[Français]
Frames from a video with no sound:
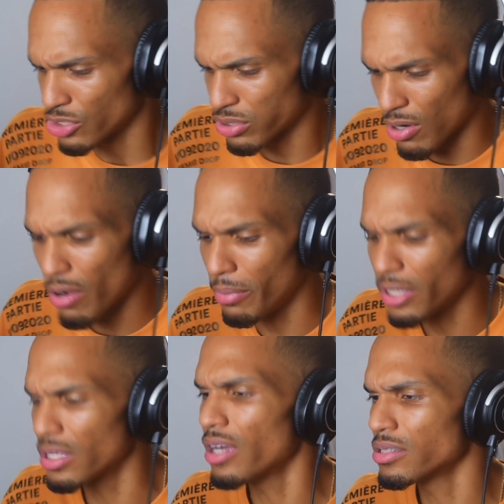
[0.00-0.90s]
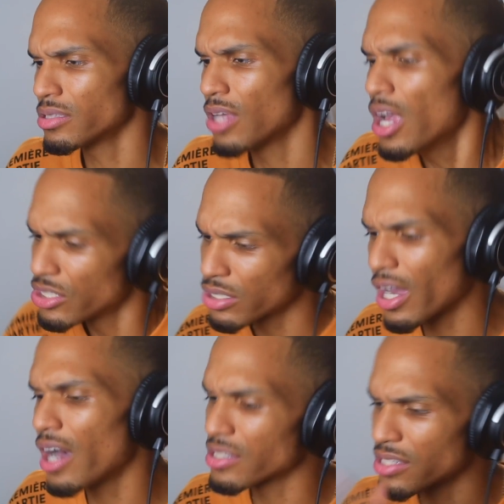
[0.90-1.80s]
J'suis comme un je j'suis
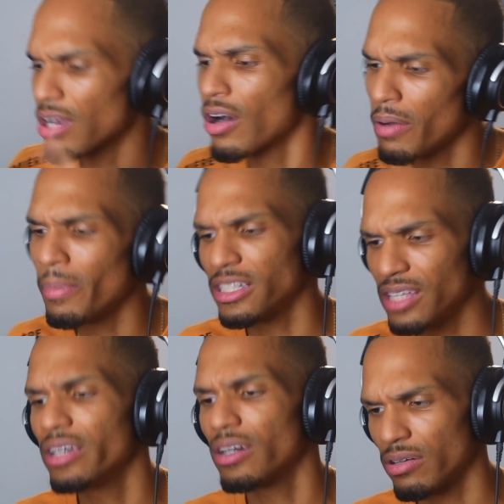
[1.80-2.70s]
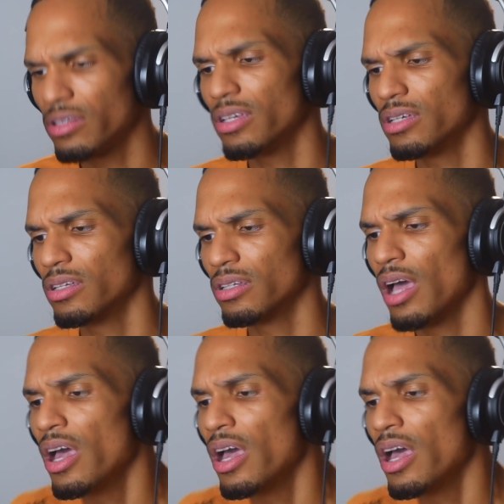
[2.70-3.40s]
cassé comme un décodé.